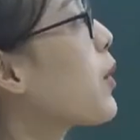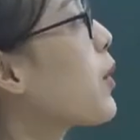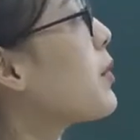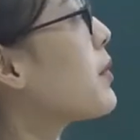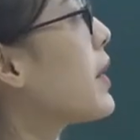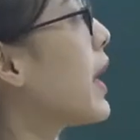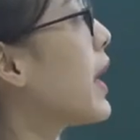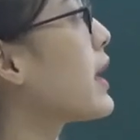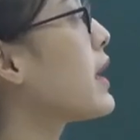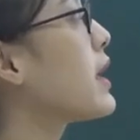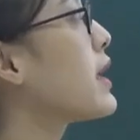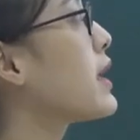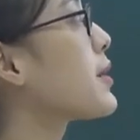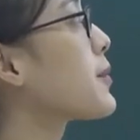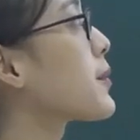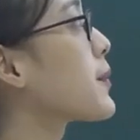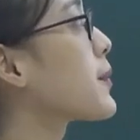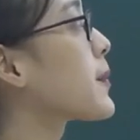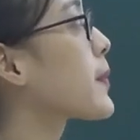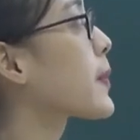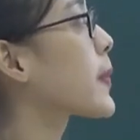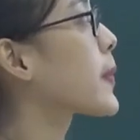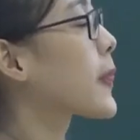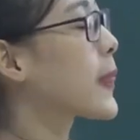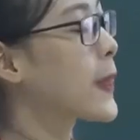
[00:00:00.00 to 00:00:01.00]
việc cho học sinh
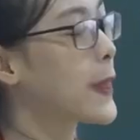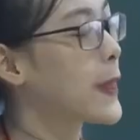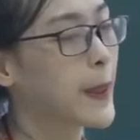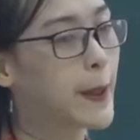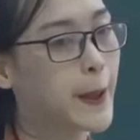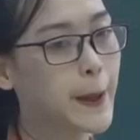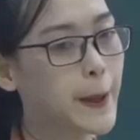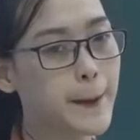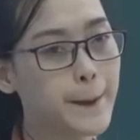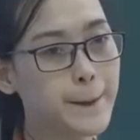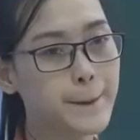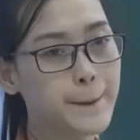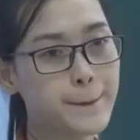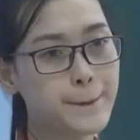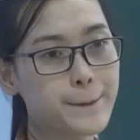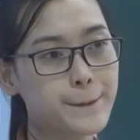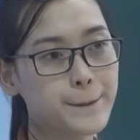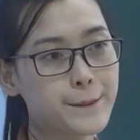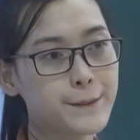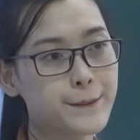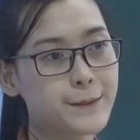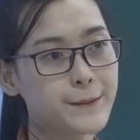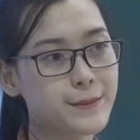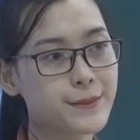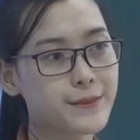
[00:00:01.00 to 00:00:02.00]
sử dụng điện thoại trong giờ
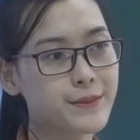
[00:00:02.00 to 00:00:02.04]
học,